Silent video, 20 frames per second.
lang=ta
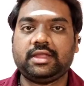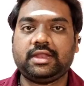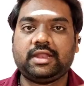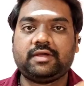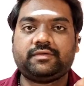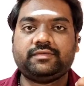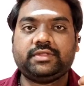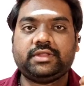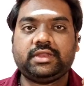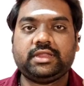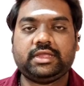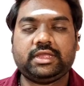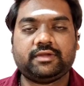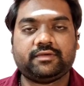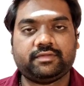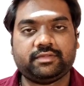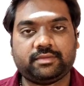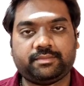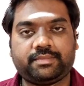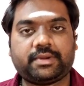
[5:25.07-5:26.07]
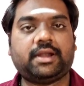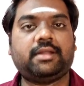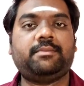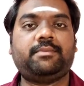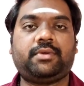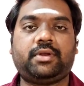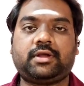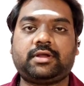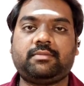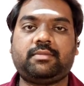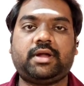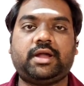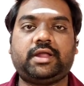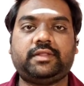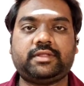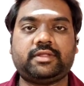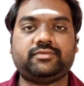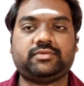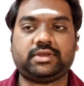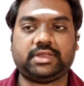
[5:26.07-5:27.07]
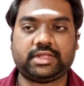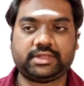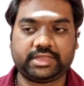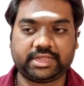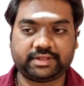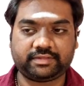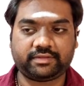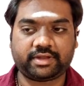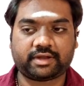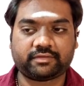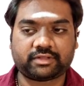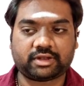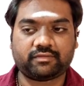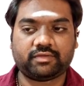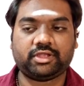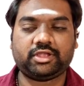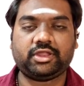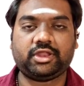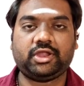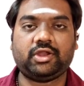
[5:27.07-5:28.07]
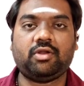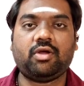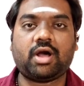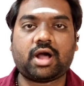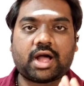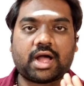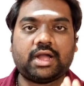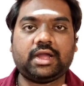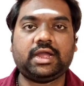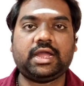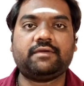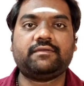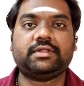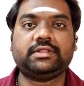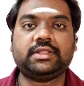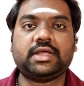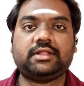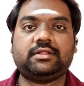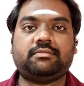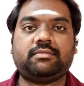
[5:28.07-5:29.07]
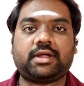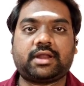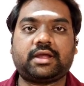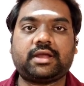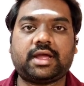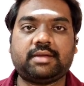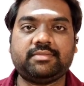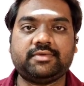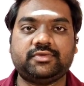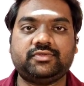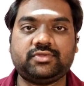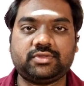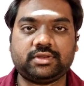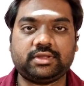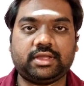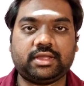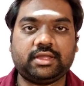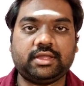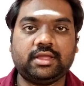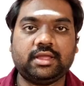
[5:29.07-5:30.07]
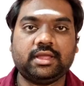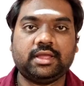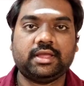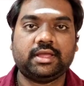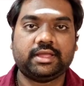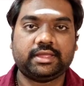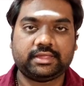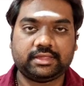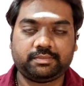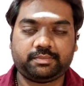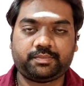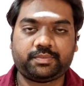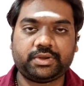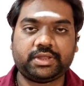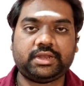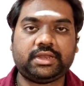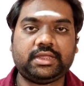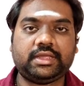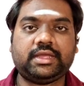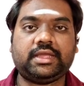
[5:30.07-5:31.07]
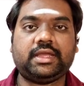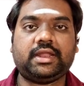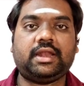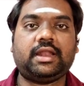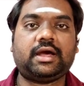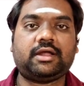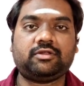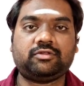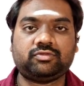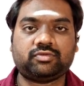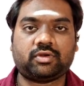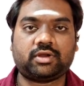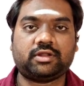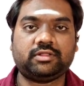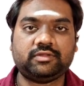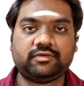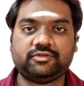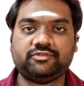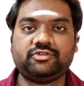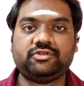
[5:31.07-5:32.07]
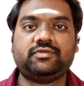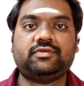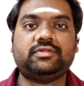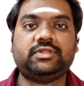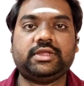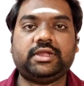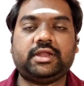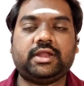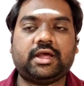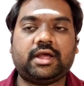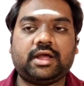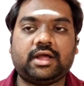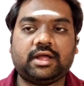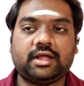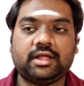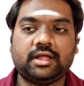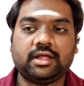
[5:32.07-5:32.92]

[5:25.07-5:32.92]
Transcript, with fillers: இல்லை வந்து நீங்கள் வந்து பணம் புழக்கமாக இருந்தாலும் சரி அது எந்த இடத்துல வைக்கிறீங்களோ அங்கே வந்து அதை மறக்காமல் வச்சுருங்க இப்படி நீங்கள் எல்லாரும் தொடர்ந்து வச்சுட்டு வந்தீங்கன்னா